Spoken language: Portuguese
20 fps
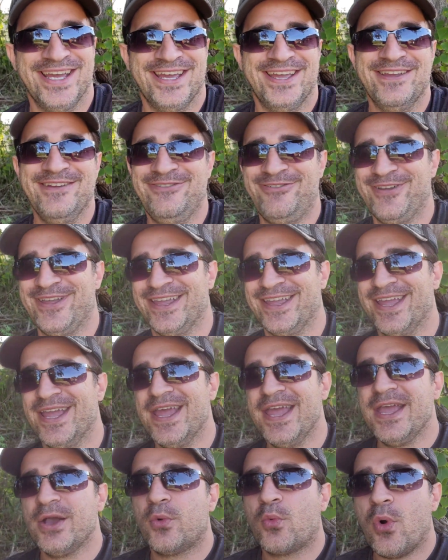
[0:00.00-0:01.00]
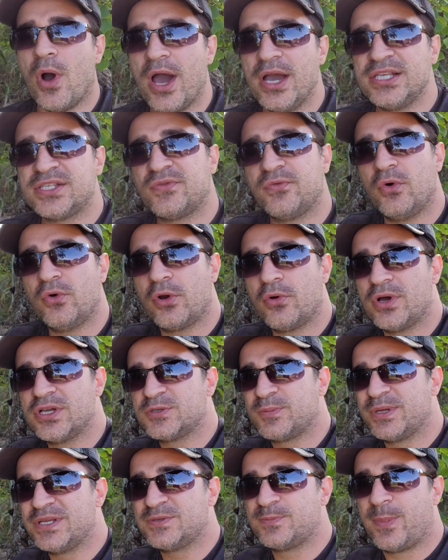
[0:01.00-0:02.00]
Enfim, quais foram
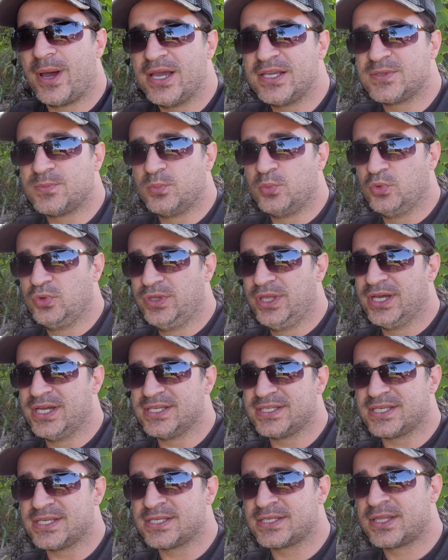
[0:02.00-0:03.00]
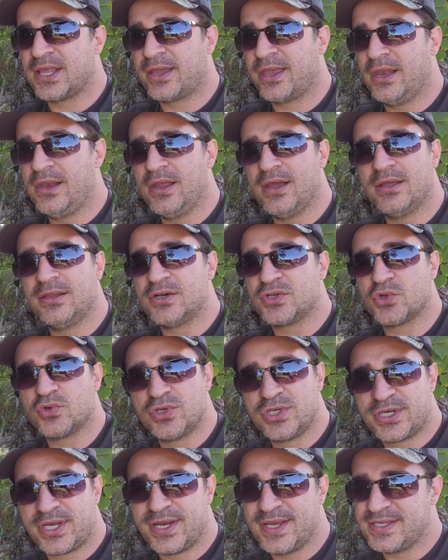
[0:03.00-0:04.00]
as principais mudanças daquele Anderson
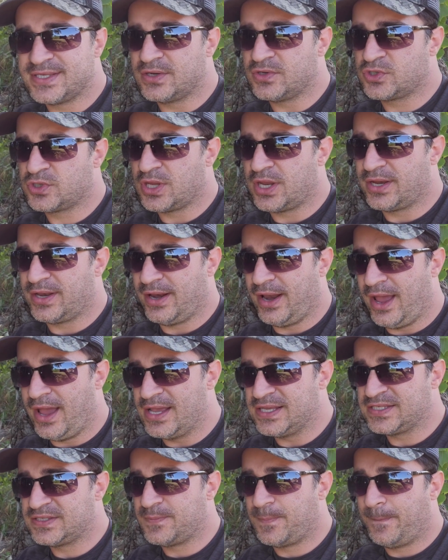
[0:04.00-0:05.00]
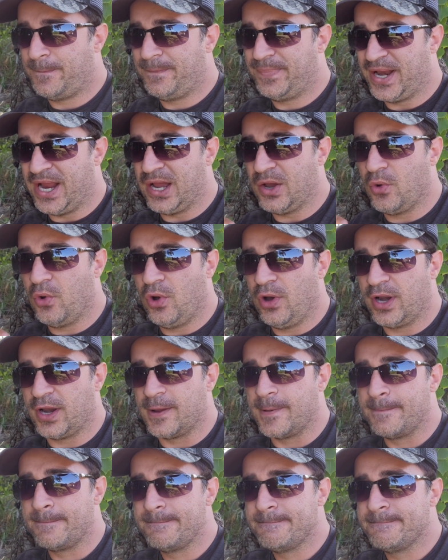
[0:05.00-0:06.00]
de três anos atrás para agora?